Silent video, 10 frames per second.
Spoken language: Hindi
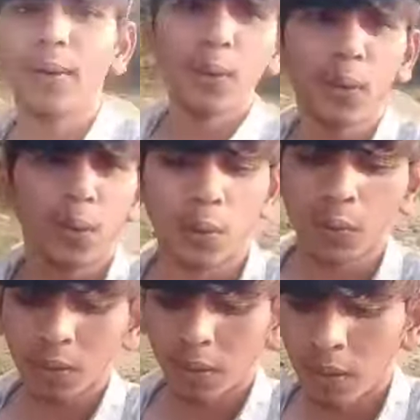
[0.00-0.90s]
हूँ
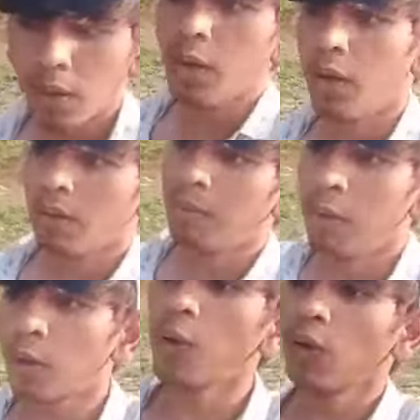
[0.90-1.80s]

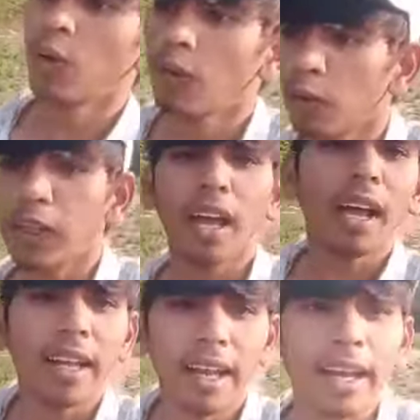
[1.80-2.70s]
मेरे को थोड़ा बहुत
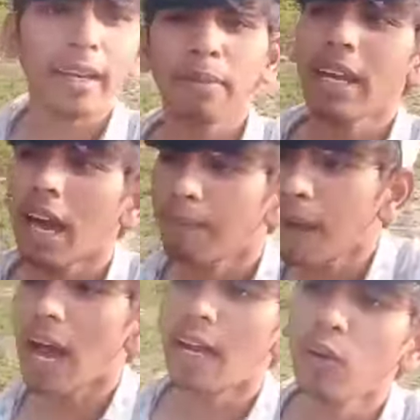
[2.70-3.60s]
याद आ रहा है कि मैं यहाँ पे
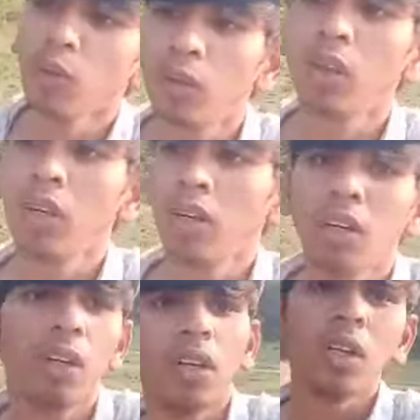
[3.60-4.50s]
आया हूँ
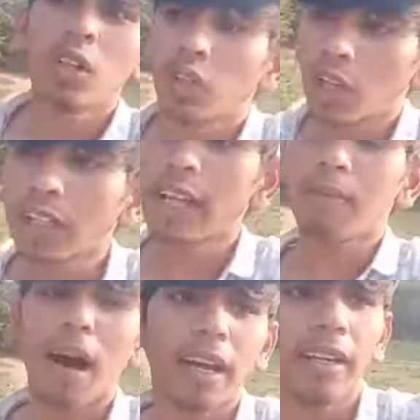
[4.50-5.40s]
चलते हैं
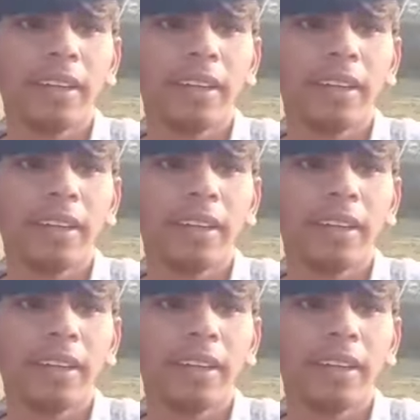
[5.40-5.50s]
बाहर